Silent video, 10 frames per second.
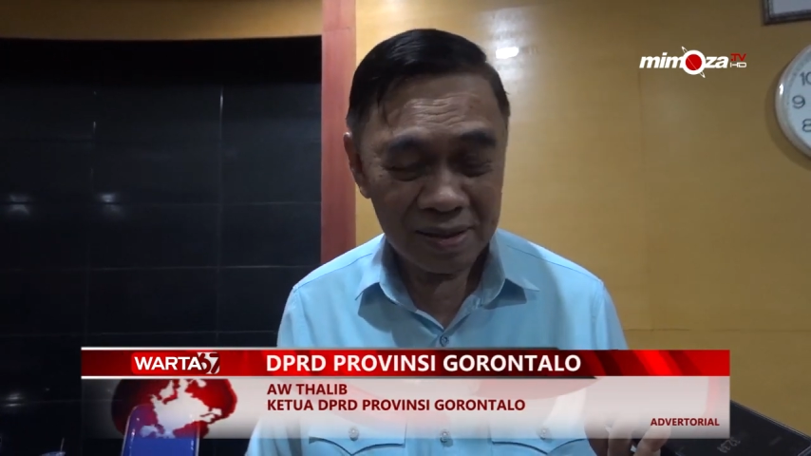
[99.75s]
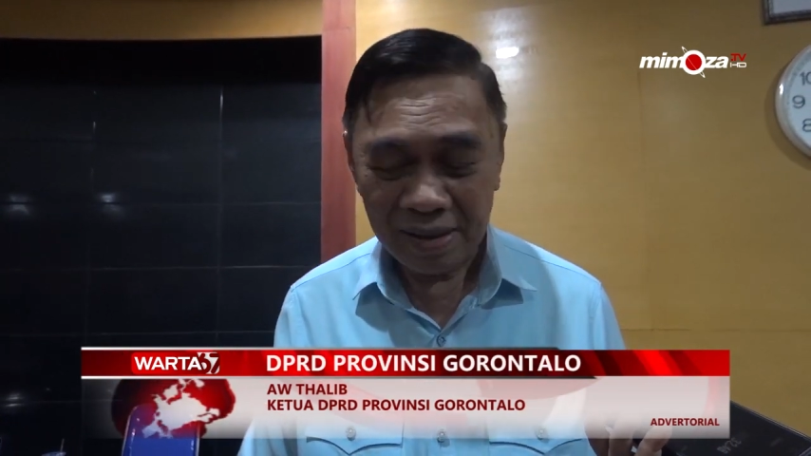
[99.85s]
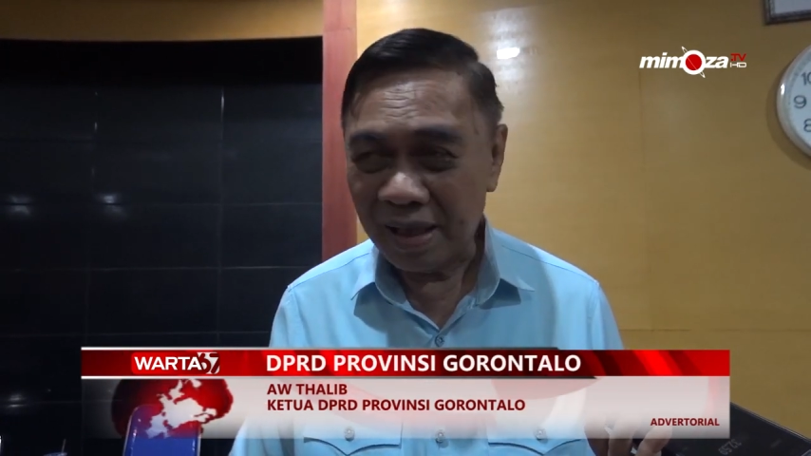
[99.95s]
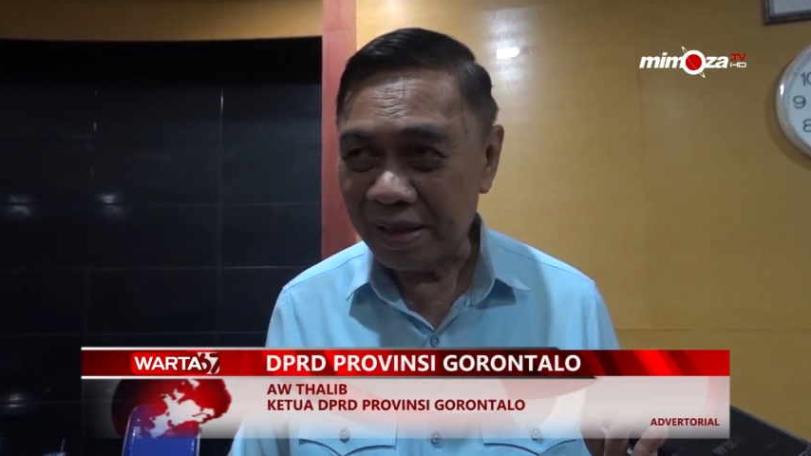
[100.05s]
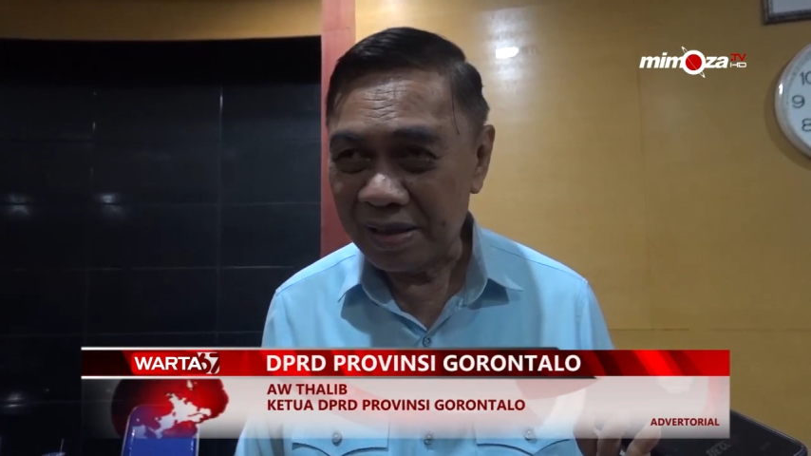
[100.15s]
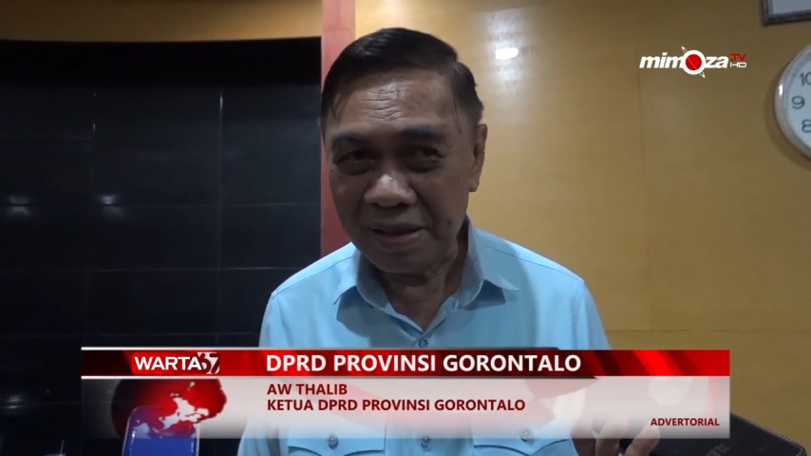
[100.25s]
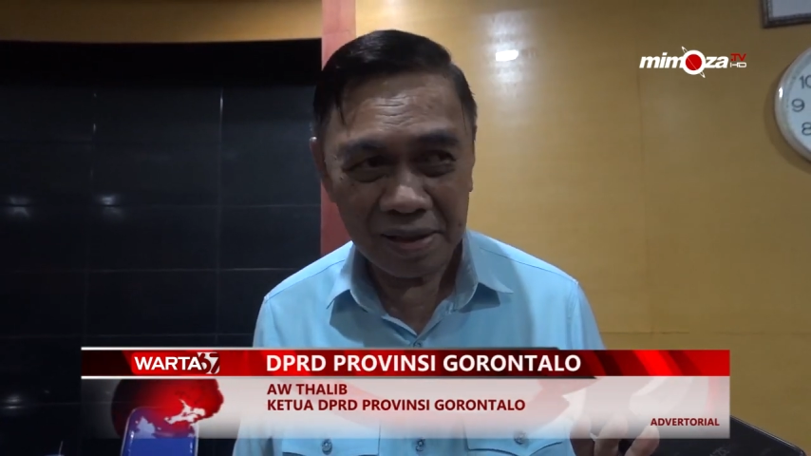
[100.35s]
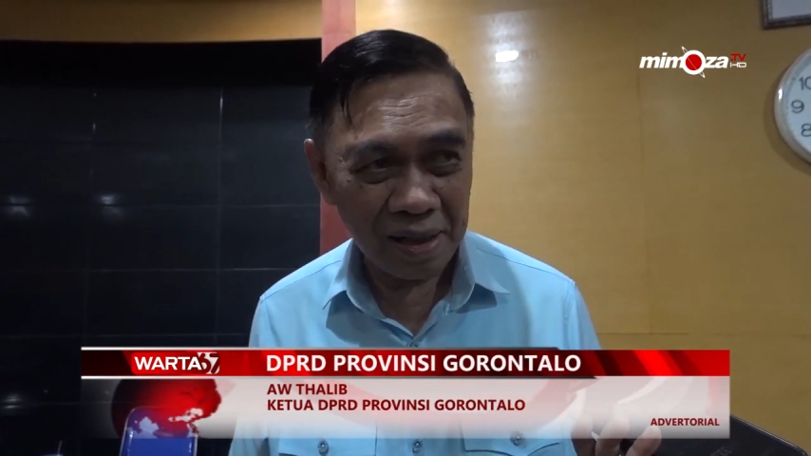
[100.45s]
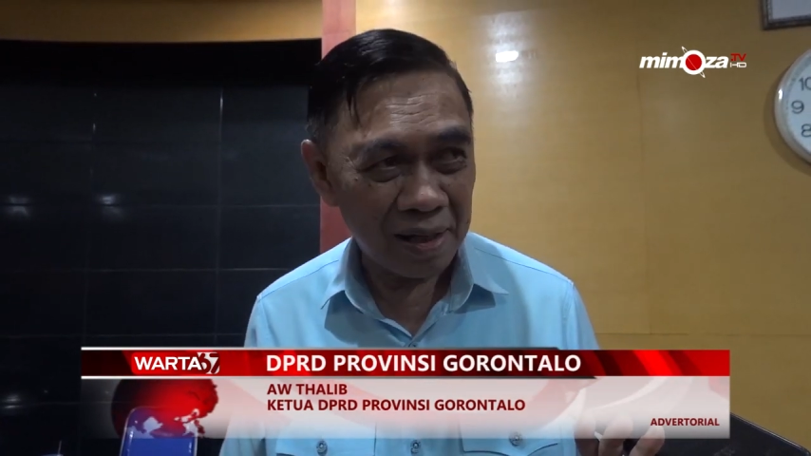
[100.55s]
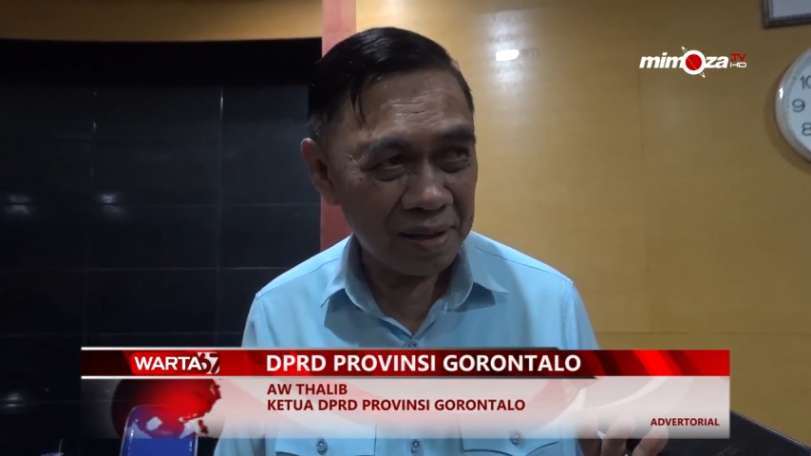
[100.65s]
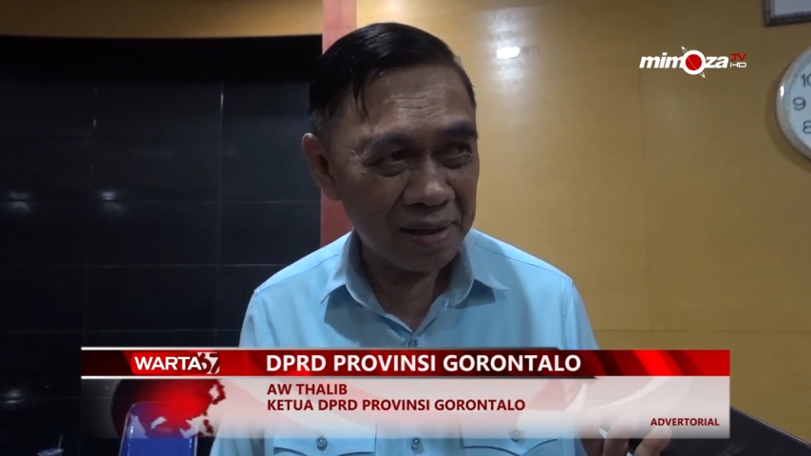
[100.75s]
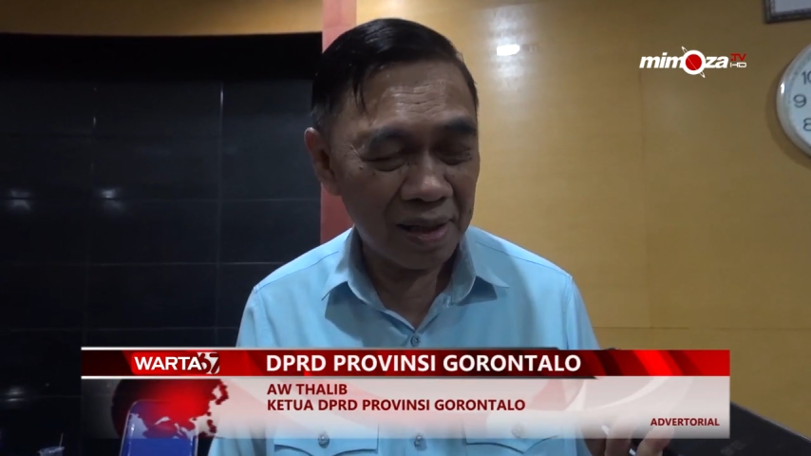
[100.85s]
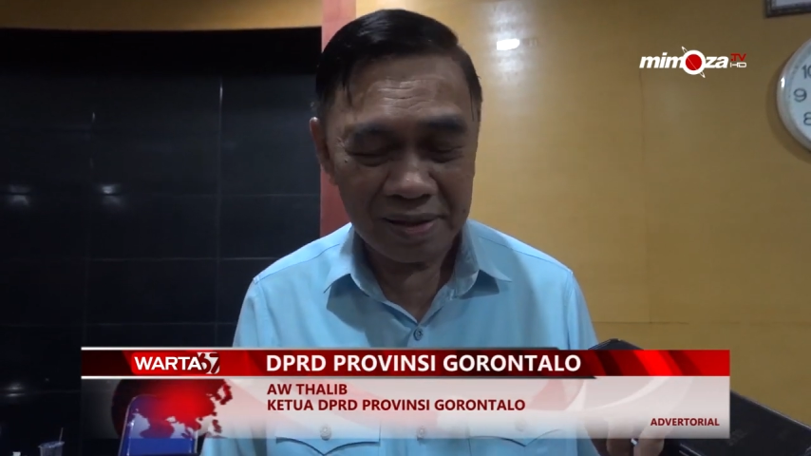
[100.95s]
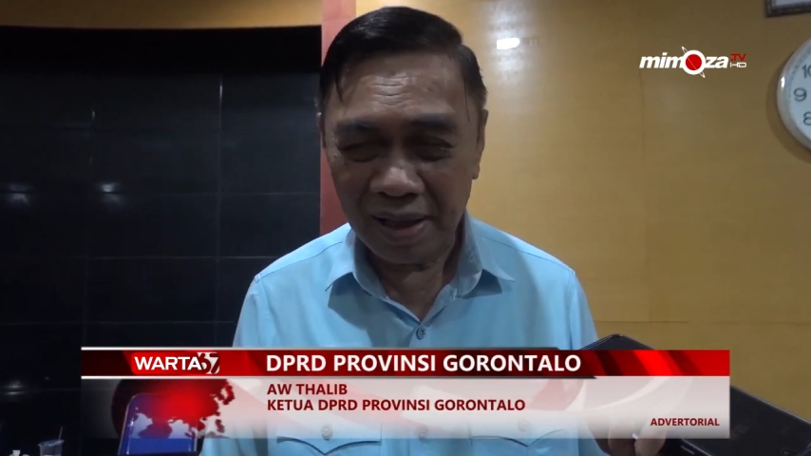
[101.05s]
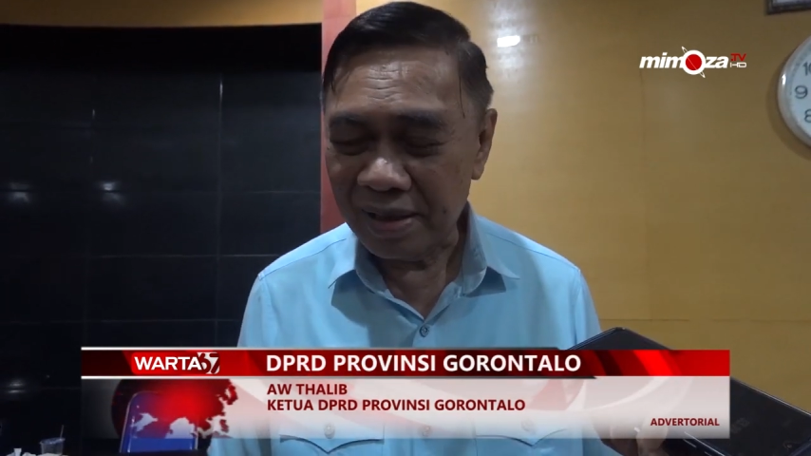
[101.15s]
teknis,
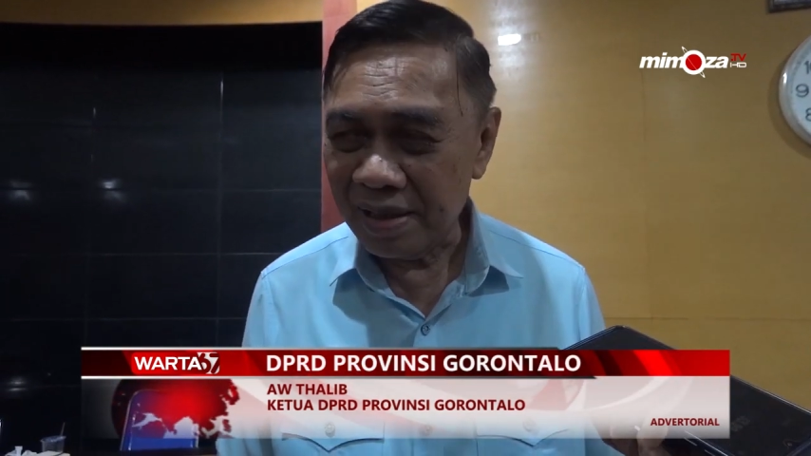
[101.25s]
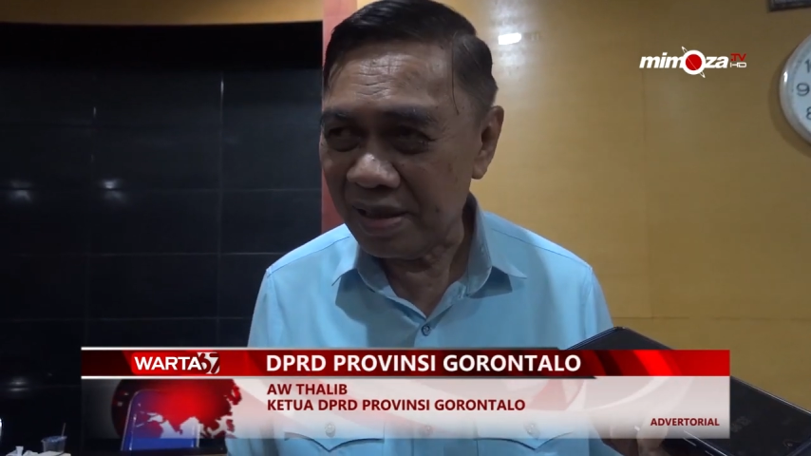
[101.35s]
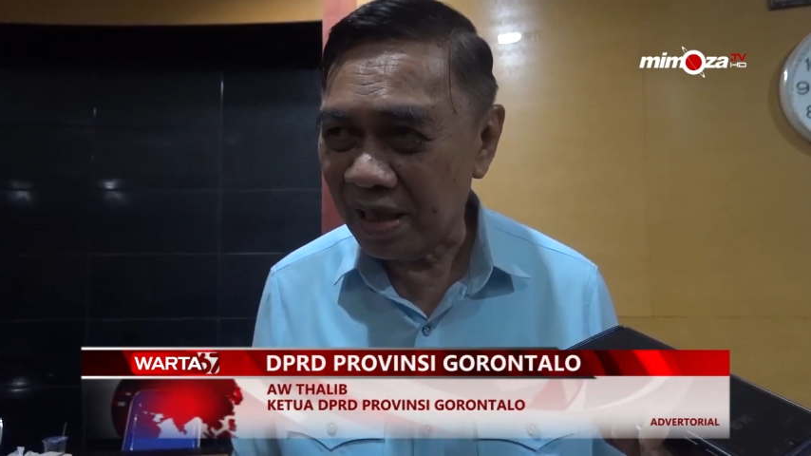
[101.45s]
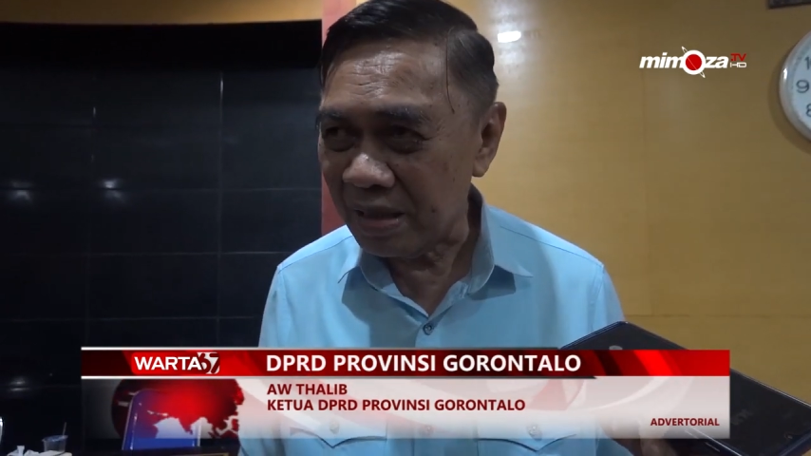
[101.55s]
kendala-kendala teknis,